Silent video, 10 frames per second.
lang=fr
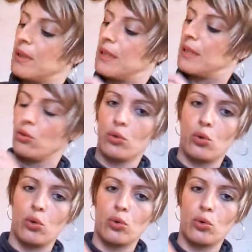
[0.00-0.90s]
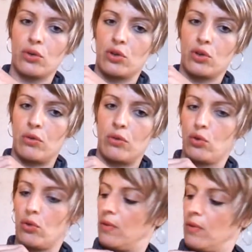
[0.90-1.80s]
On a un petit nœud
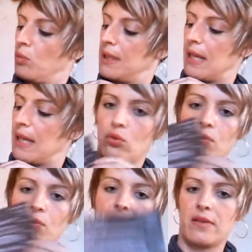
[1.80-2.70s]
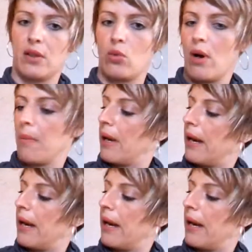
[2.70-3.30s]
rose. Je vais vous enlever le petit carton, on